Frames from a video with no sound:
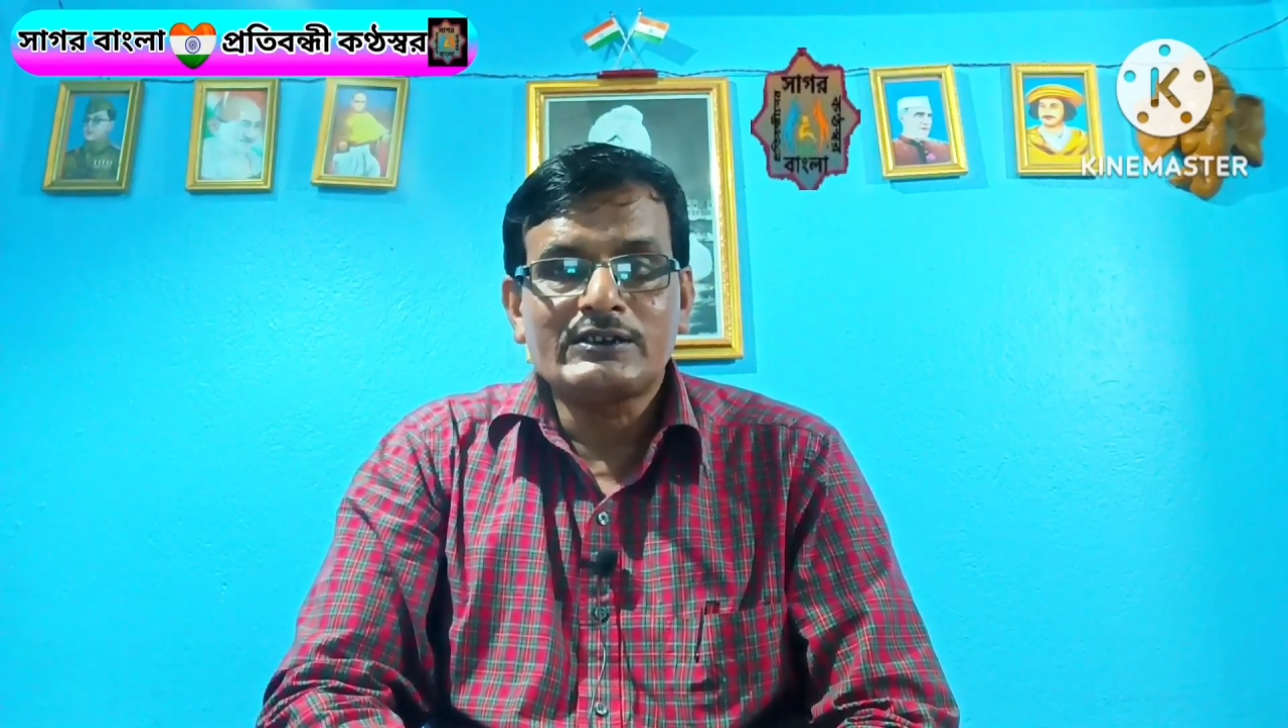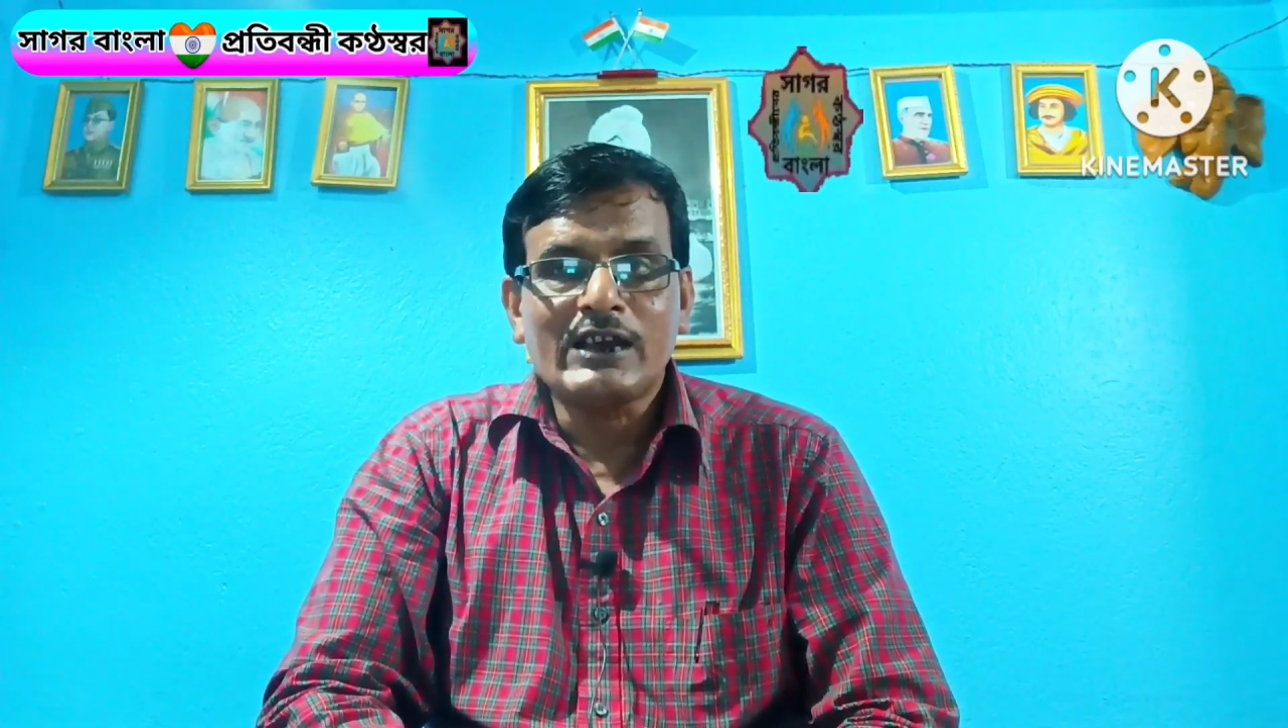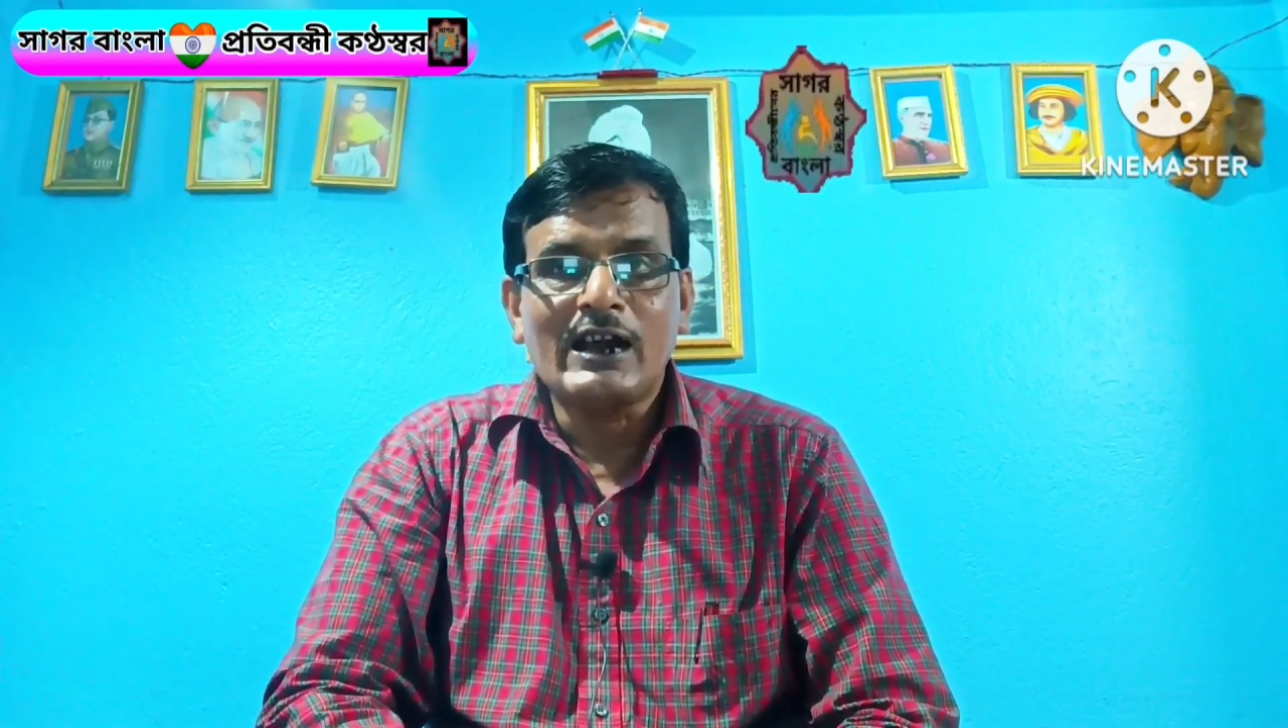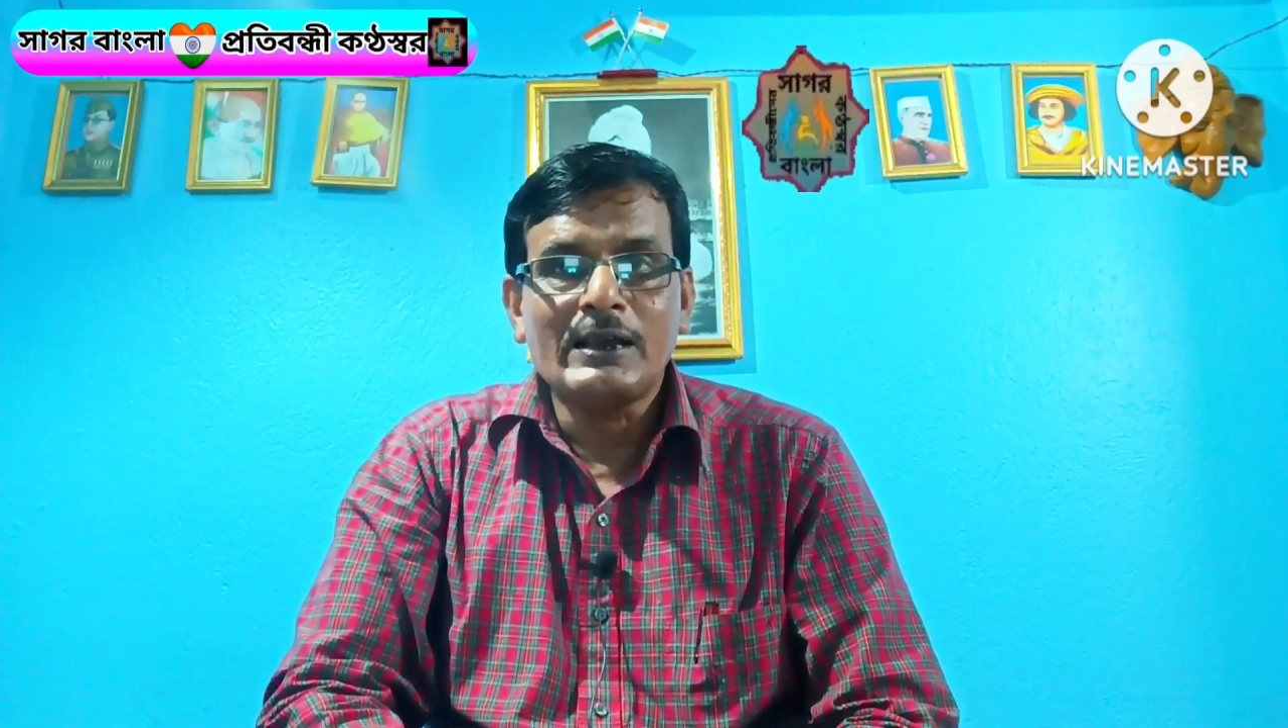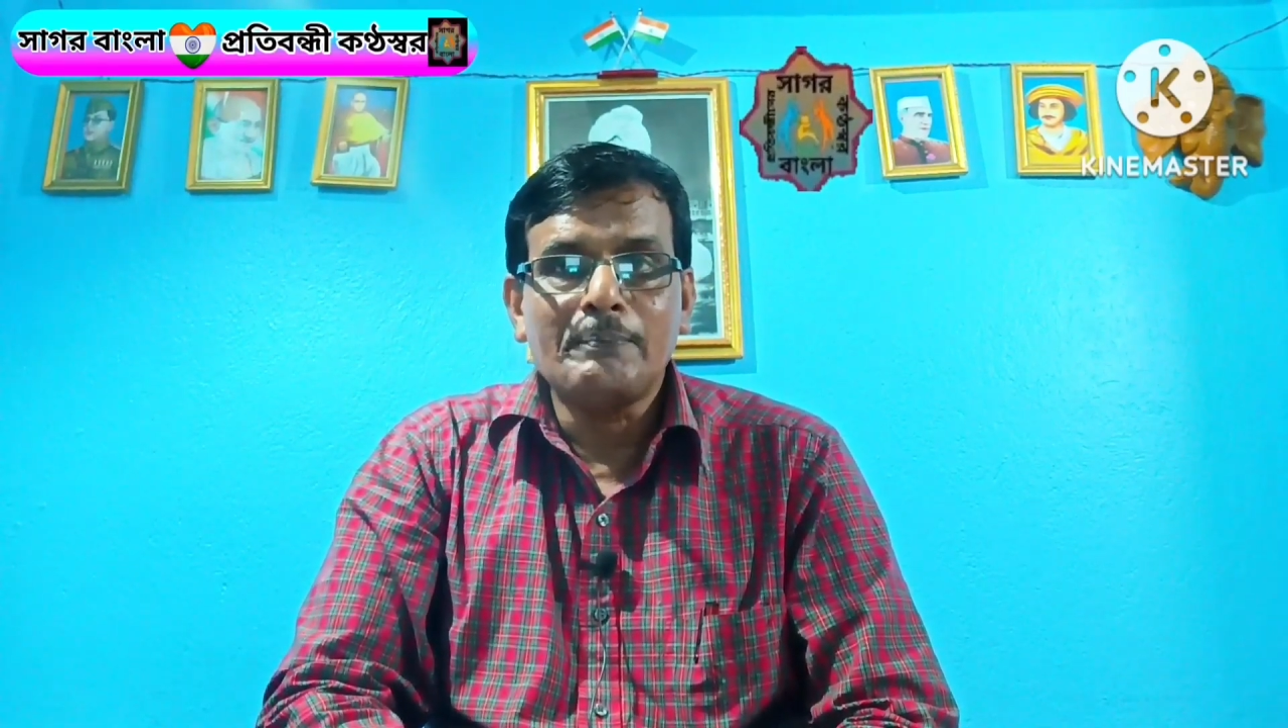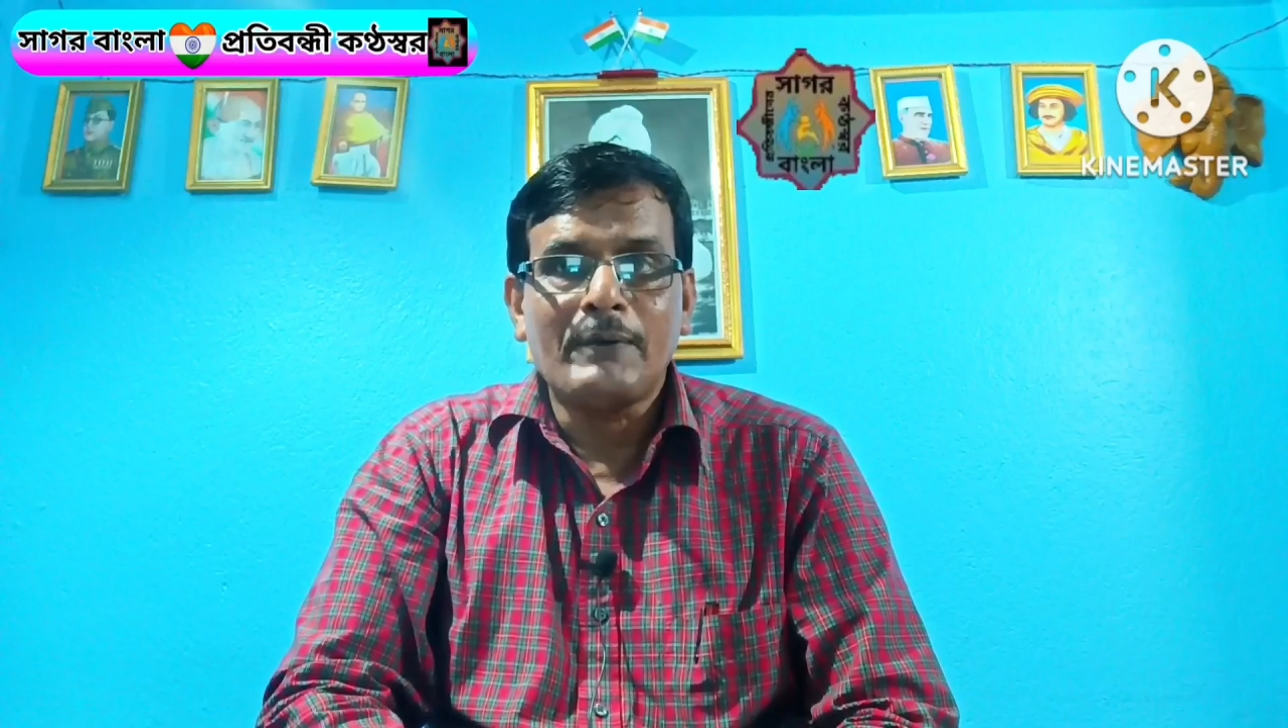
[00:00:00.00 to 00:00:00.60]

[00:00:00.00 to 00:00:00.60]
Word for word: সাড়ে